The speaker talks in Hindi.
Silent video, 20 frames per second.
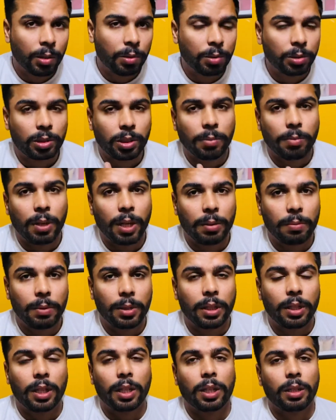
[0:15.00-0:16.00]
उसके बारे में
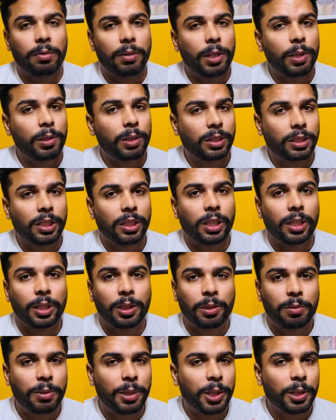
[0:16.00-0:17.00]
अगर वीडियो अच्छी लगी
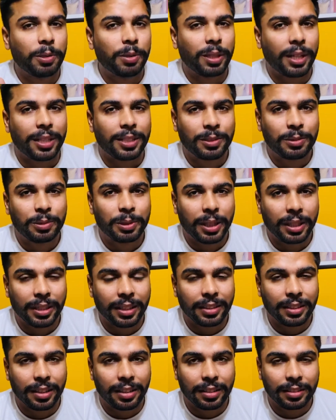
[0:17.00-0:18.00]
तो वीडियो को लाइक जरूर करके
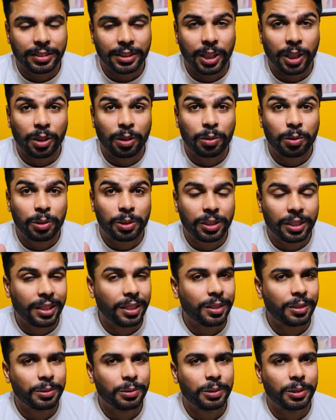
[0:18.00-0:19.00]
जाना चैनल को
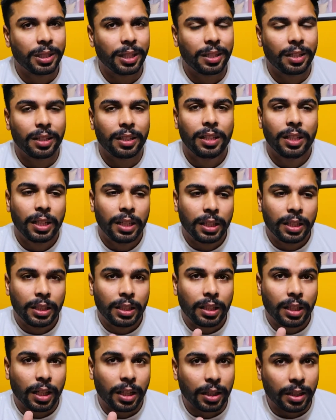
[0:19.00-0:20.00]
शेयर जरूर करना
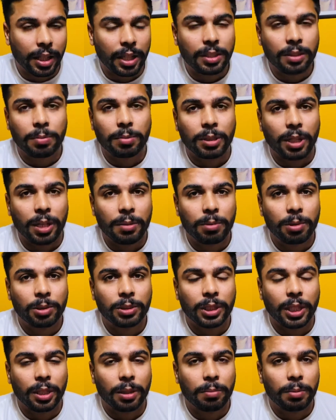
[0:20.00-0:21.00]
अगर नई सब्सक्राइबर हो
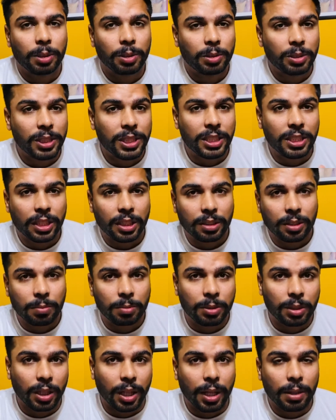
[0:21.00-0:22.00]
चैनल पर तो नीचे
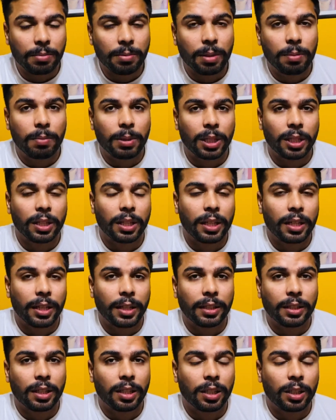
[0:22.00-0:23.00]
सब्सक्राइब का बटन है
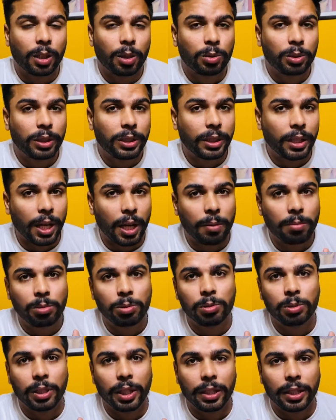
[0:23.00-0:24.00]
रेड कलर का उसे टैप
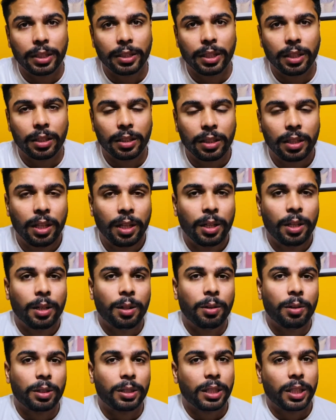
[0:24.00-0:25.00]
जरूर करके जाना
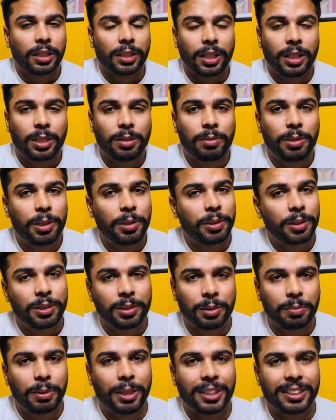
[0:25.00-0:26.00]
और करते हैं जी वीडियो की
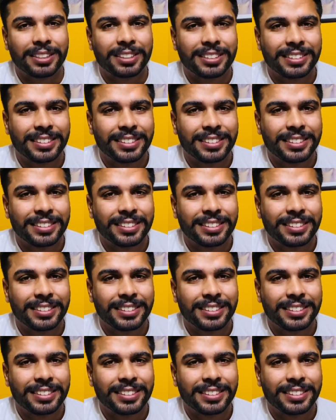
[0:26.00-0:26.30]
शुरुआत